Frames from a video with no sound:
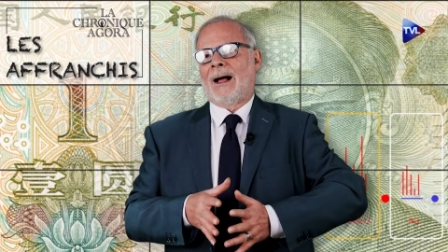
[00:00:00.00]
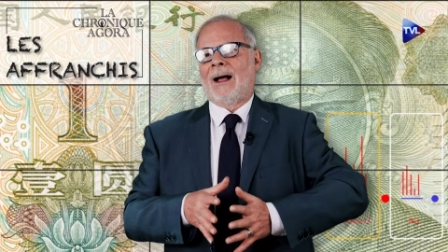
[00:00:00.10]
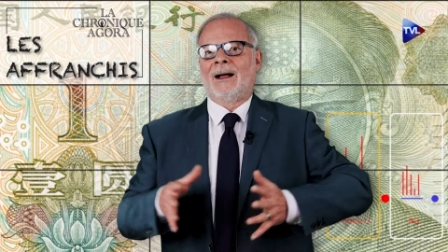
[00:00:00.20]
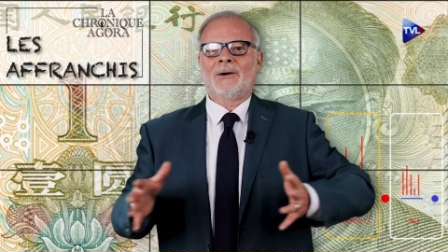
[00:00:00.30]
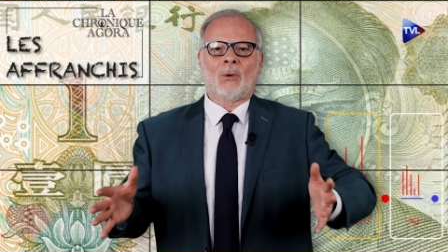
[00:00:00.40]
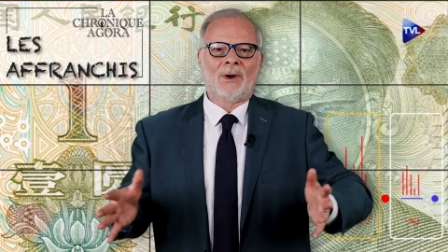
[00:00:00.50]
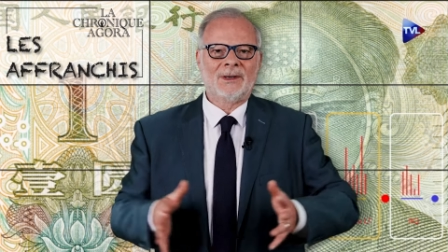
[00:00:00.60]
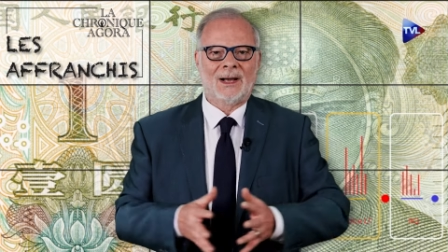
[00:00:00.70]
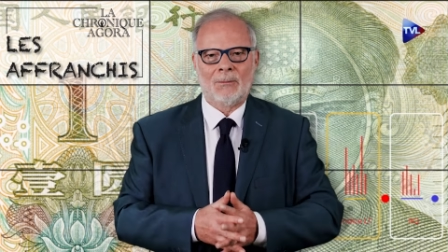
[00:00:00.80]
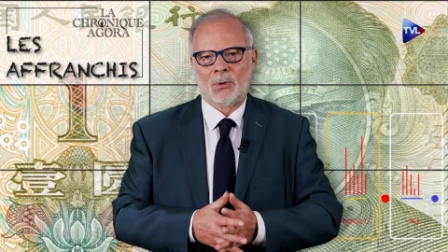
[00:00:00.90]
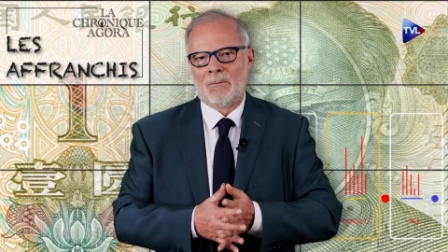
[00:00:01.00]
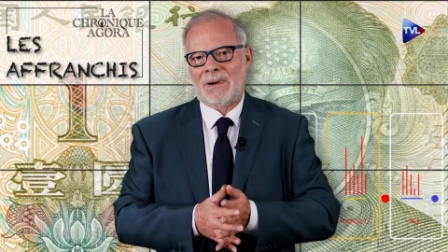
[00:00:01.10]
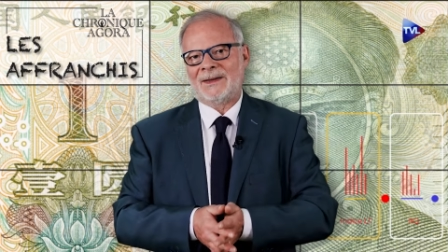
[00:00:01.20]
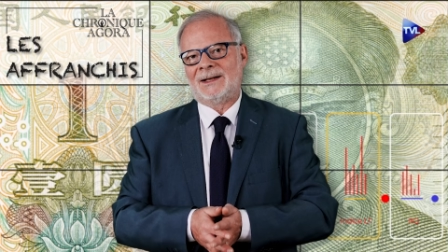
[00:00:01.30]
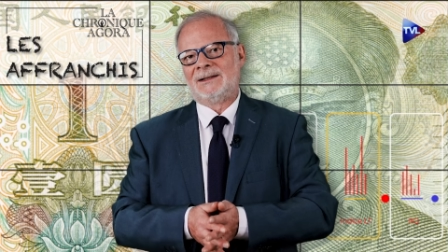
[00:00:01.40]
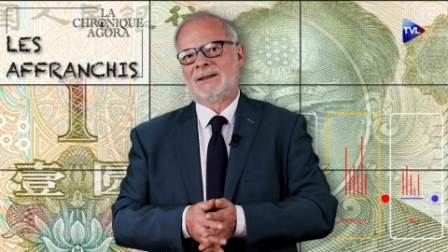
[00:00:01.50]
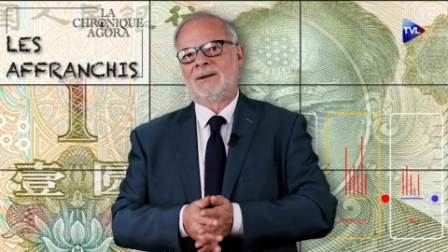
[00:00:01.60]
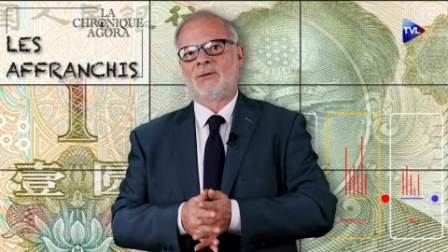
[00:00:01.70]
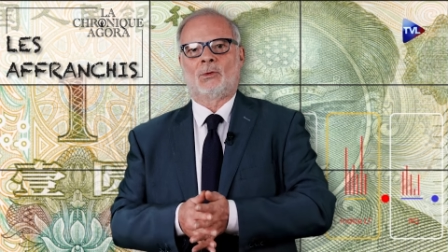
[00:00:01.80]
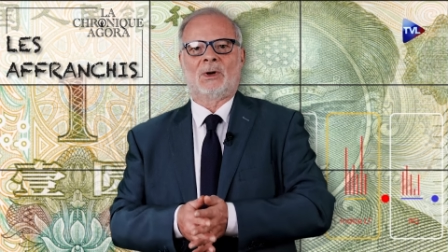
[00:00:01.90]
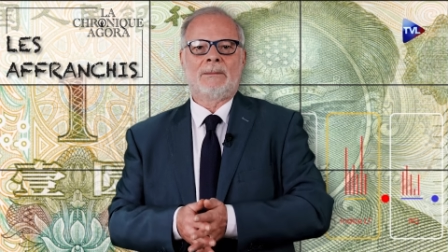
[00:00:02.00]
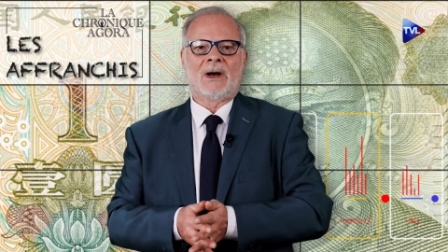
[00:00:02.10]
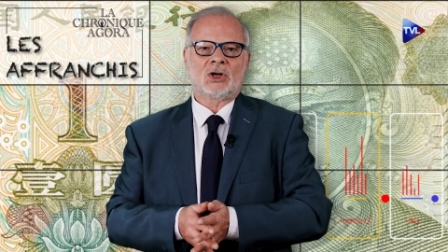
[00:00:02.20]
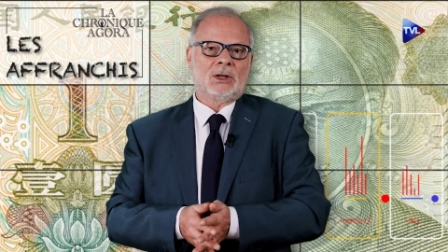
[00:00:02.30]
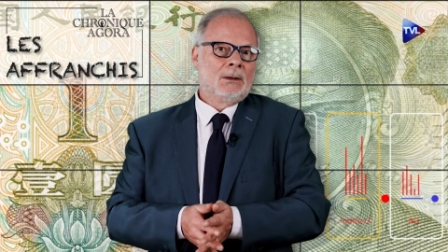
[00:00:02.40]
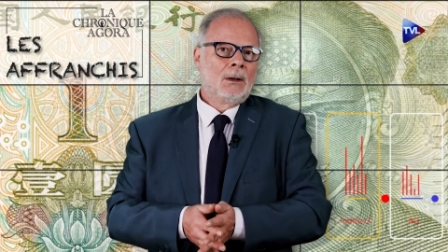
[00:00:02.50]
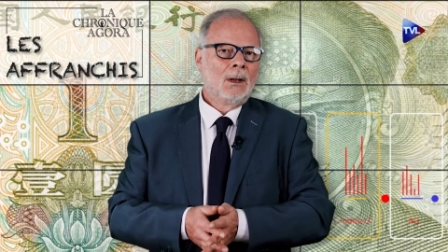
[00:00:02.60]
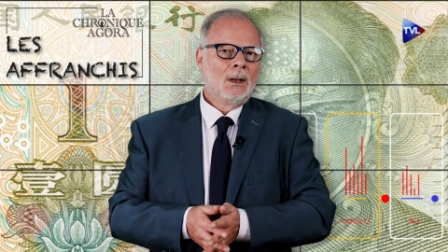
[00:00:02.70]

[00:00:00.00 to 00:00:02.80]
incroyable banalité sur les marchés.